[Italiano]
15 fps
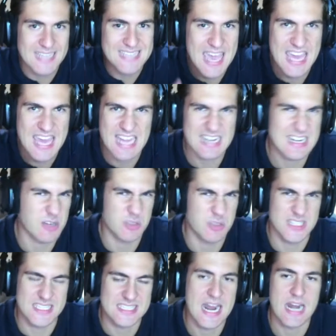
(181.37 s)
terra, cose
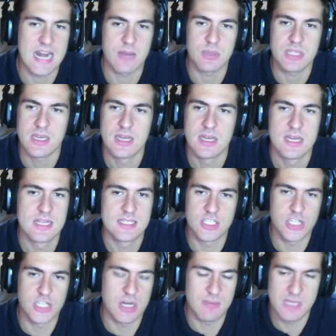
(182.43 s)
strane, quindi
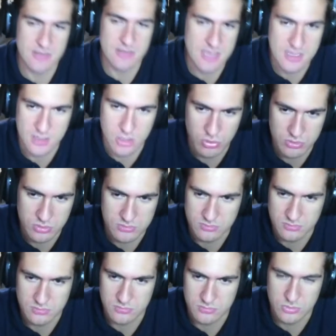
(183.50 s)
sinceramente
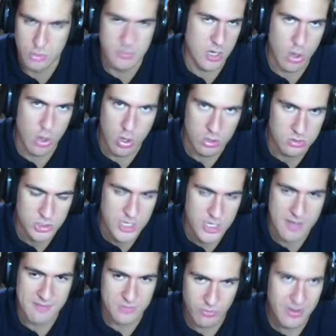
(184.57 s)
non, non mi ricordo. Cioè,
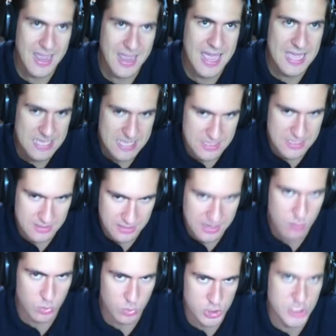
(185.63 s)
dovrei
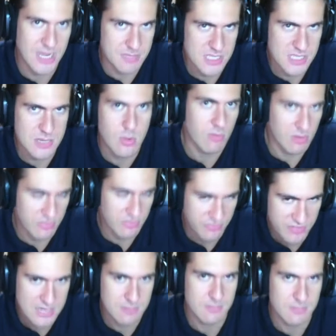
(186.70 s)
rewatcharmi di nuovo il
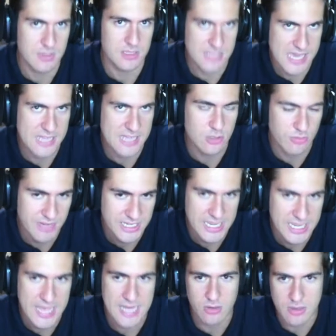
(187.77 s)
film di End of
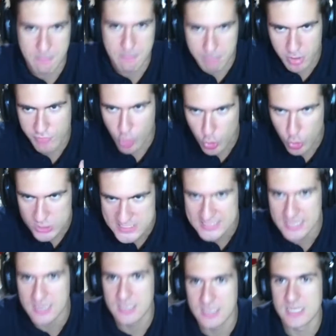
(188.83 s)
Evangelion e poi
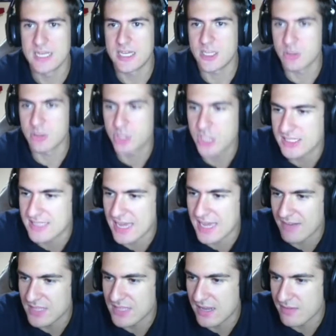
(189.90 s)
forse riuscire a
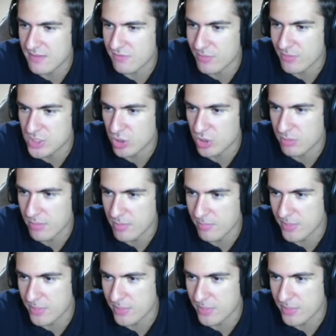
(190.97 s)
darvi delle informazioni un po' più